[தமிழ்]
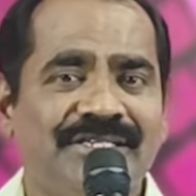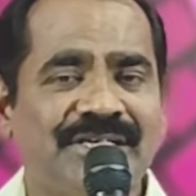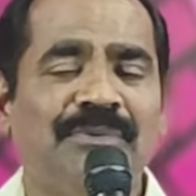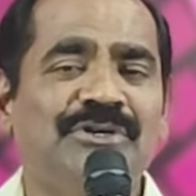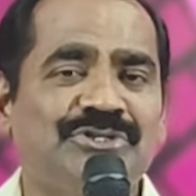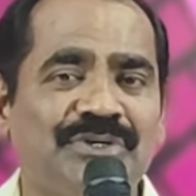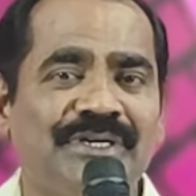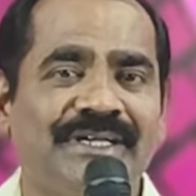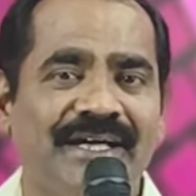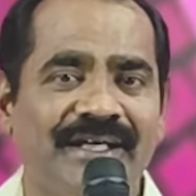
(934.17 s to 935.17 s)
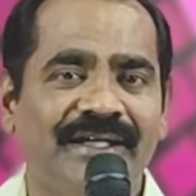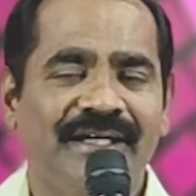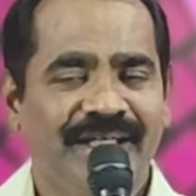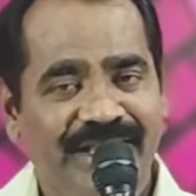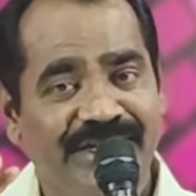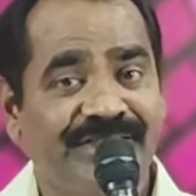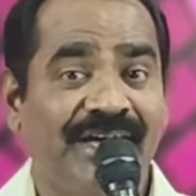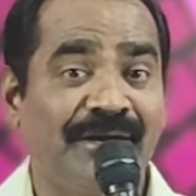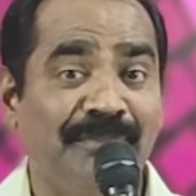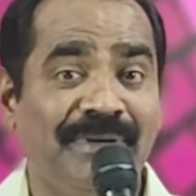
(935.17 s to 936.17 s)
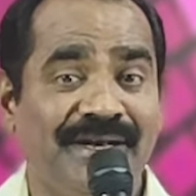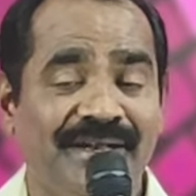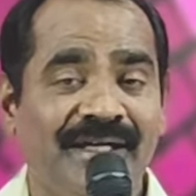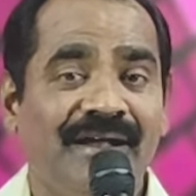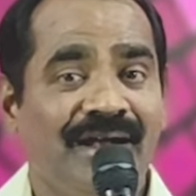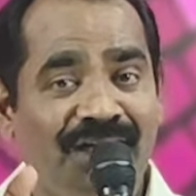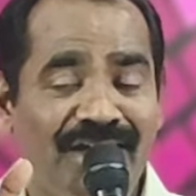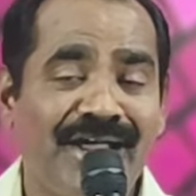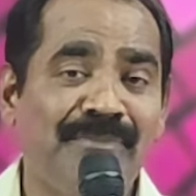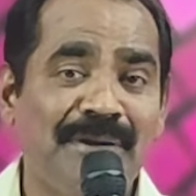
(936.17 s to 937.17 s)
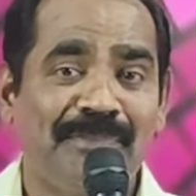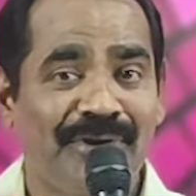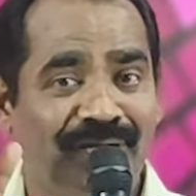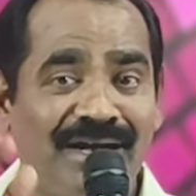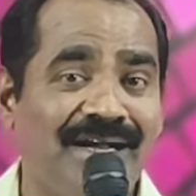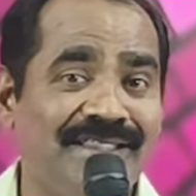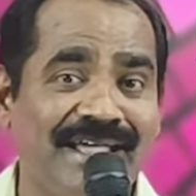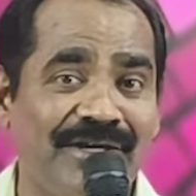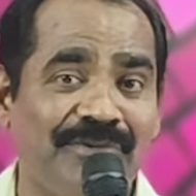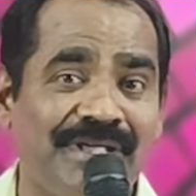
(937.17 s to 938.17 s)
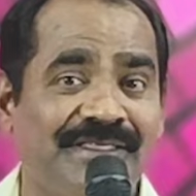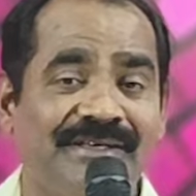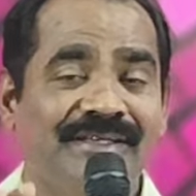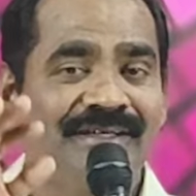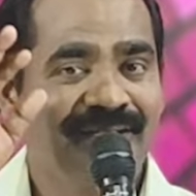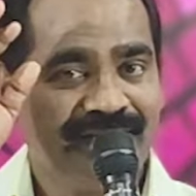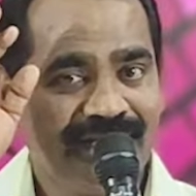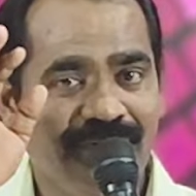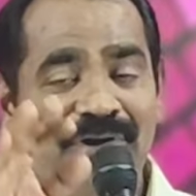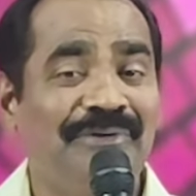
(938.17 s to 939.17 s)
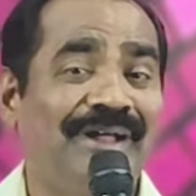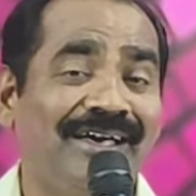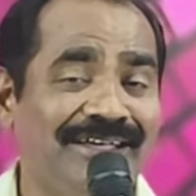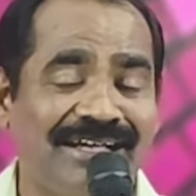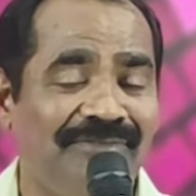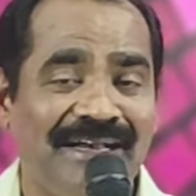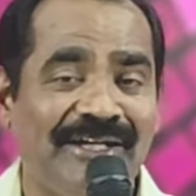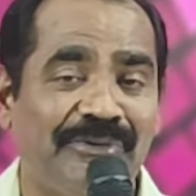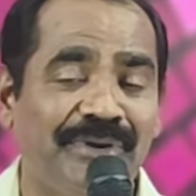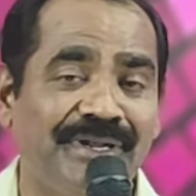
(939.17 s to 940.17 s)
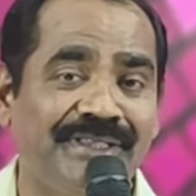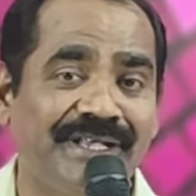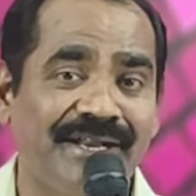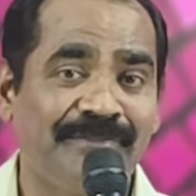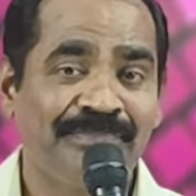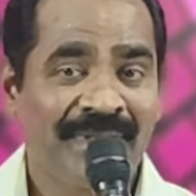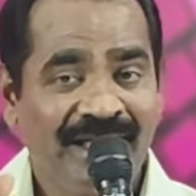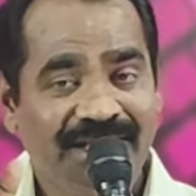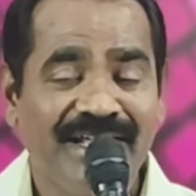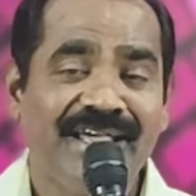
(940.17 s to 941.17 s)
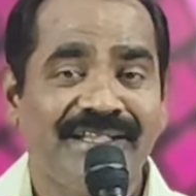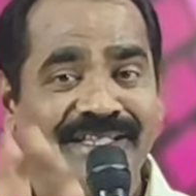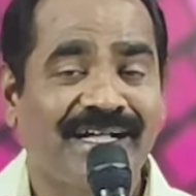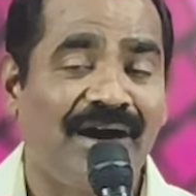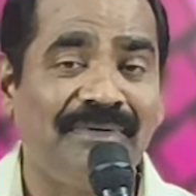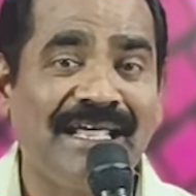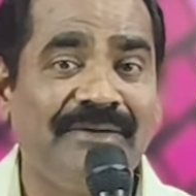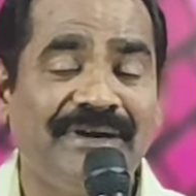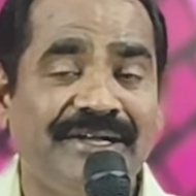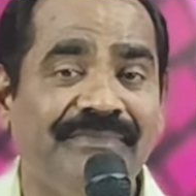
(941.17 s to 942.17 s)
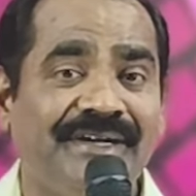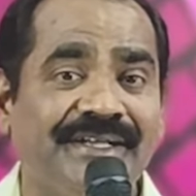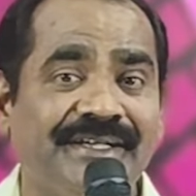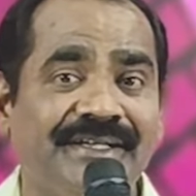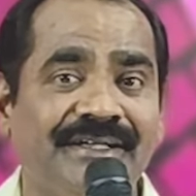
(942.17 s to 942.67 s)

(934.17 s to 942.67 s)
சவுல் சொல்லுகிறார் என் தகப்பன் காணாமல் போன கழுதையை குறித்து இவ்வளவு நாள் கவலை கொண்டிருந்தார் இனி அந்த கவலையை விட்டுவிட்டு